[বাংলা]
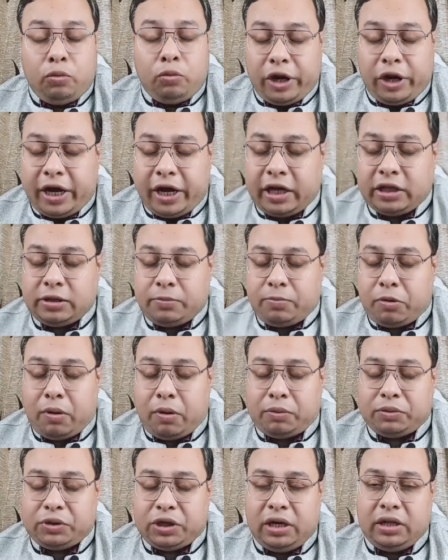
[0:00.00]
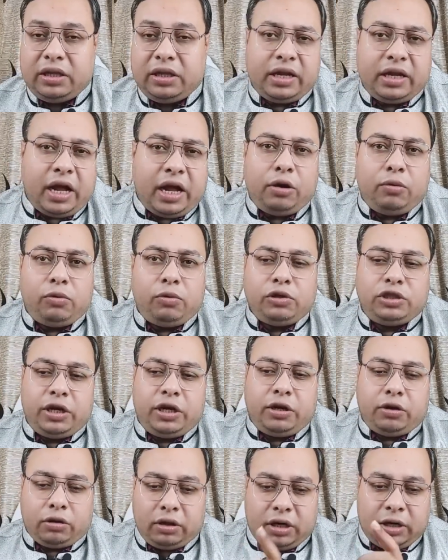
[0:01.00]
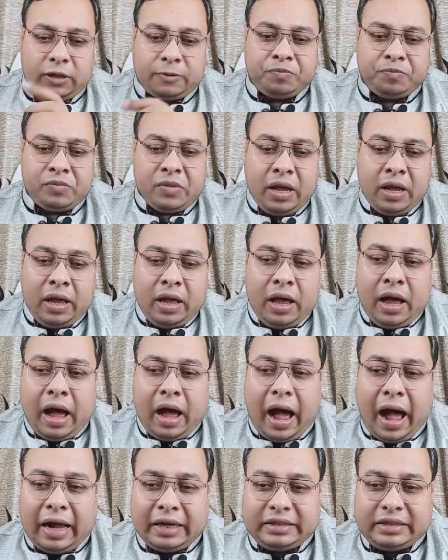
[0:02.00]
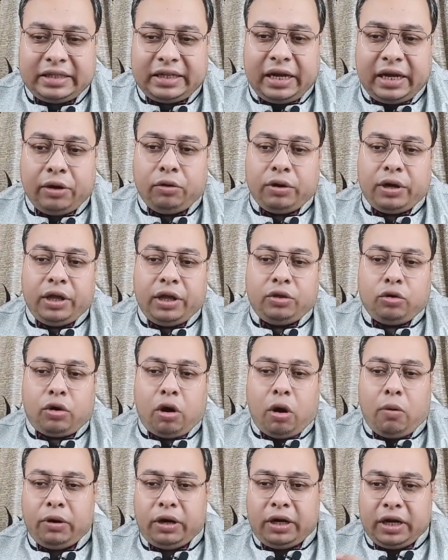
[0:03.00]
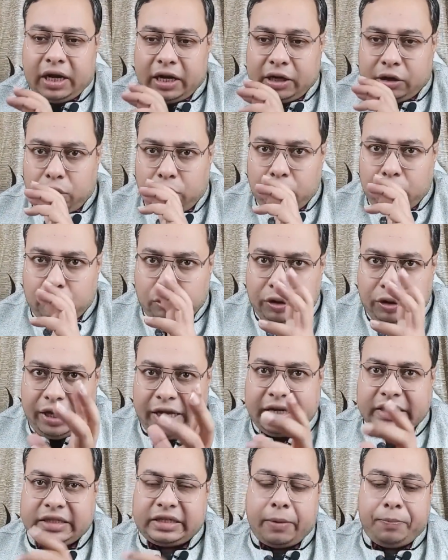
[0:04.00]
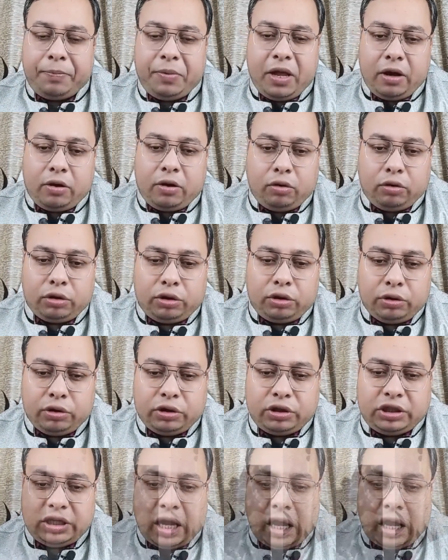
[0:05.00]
ঘুম উড়ে গেছে প্রভাবশালীদের কেন বলছি এই কথাটা আজকেও কিন্তু খবরটাকে একটু লুকিয়ে ছাপিয়ে করতে